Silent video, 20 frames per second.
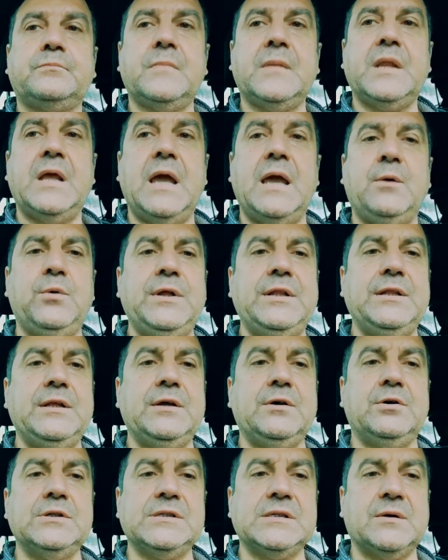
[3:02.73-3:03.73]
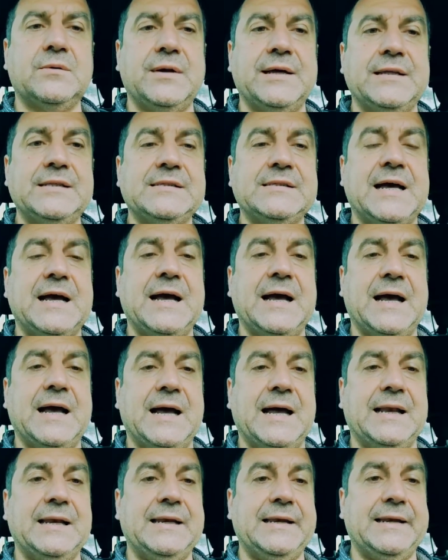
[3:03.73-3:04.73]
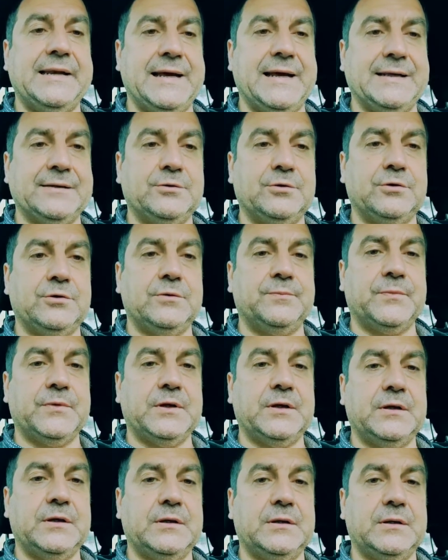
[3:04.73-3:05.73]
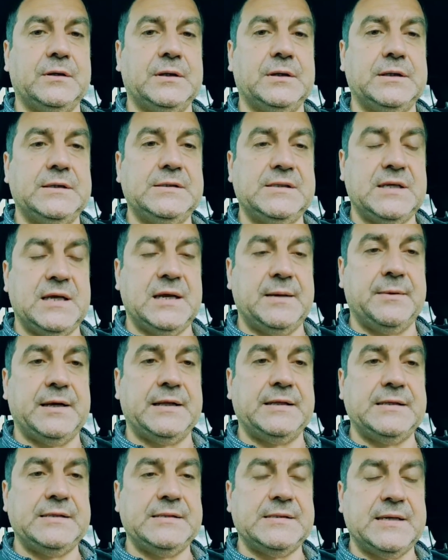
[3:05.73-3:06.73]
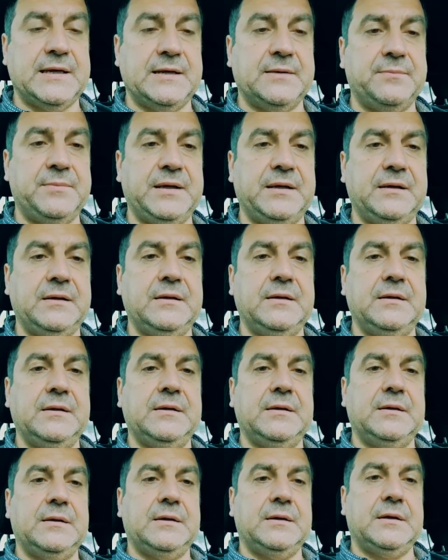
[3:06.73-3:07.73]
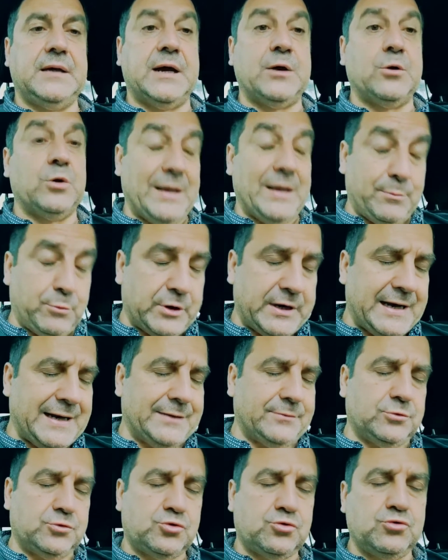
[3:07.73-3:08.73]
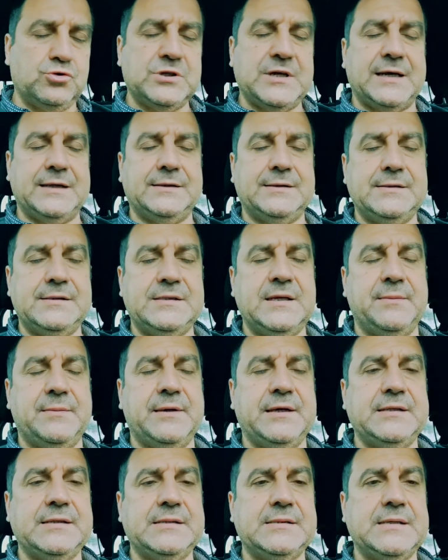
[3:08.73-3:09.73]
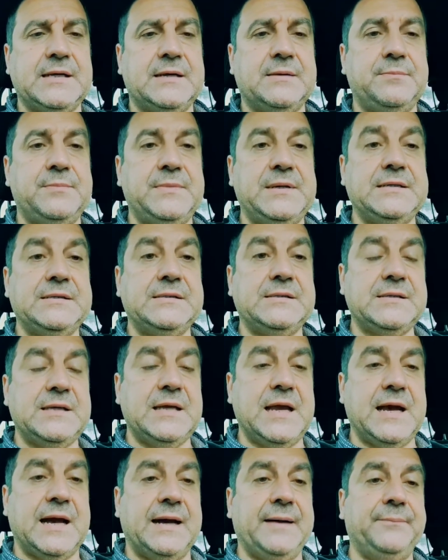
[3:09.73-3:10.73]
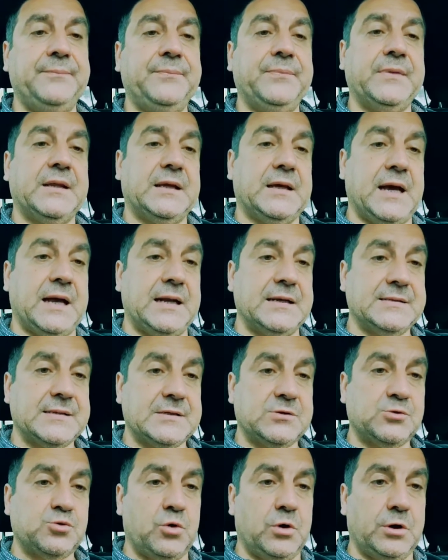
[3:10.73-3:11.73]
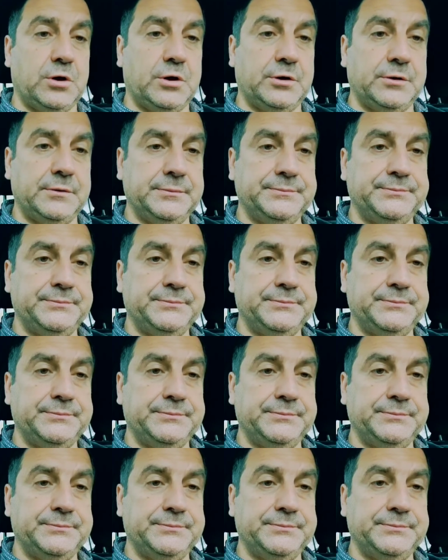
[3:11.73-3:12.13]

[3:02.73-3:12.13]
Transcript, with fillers: e quindi in conseguenza ha allenato eh, insieme a De Zerbi ha collaborato scusate, insieme a De Zerbi sia al Sassuolo